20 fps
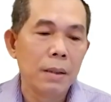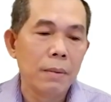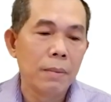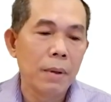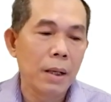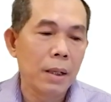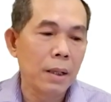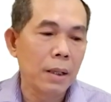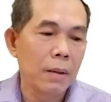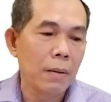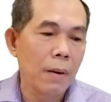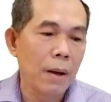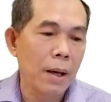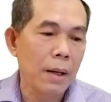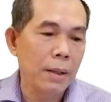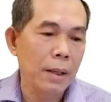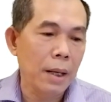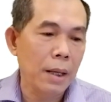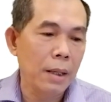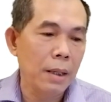và cái
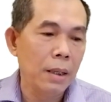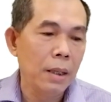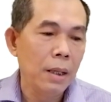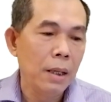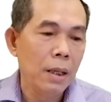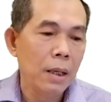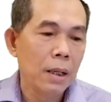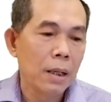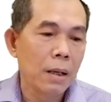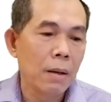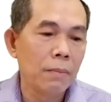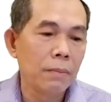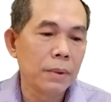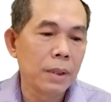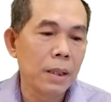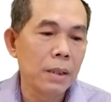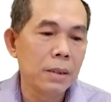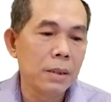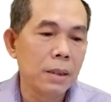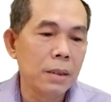khóa này không
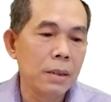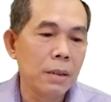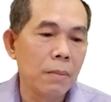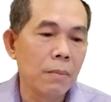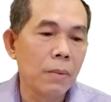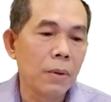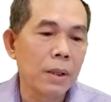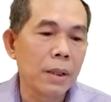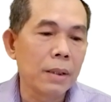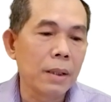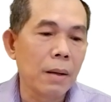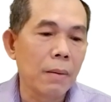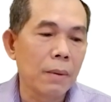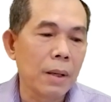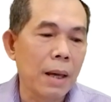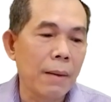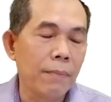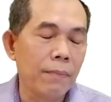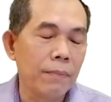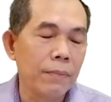thể sử dụng một cách
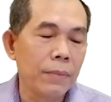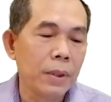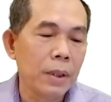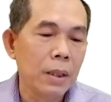độc lập